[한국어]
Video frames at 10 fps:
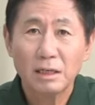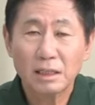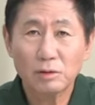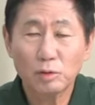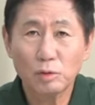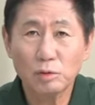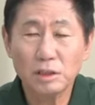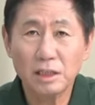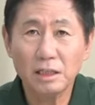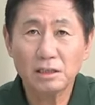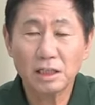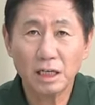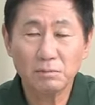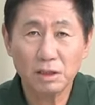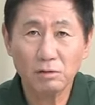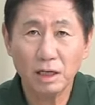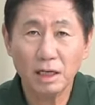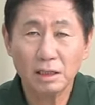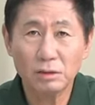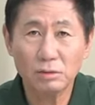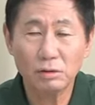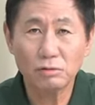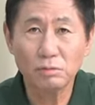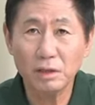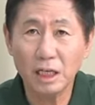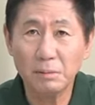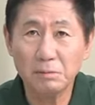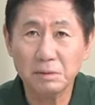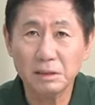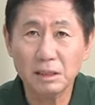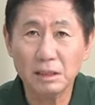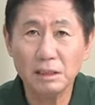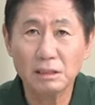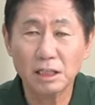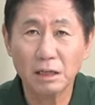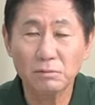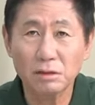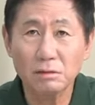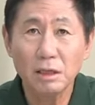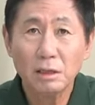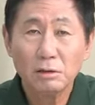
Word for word: 대통령실에 있는 사람들과 또 국민에 있는 사람들은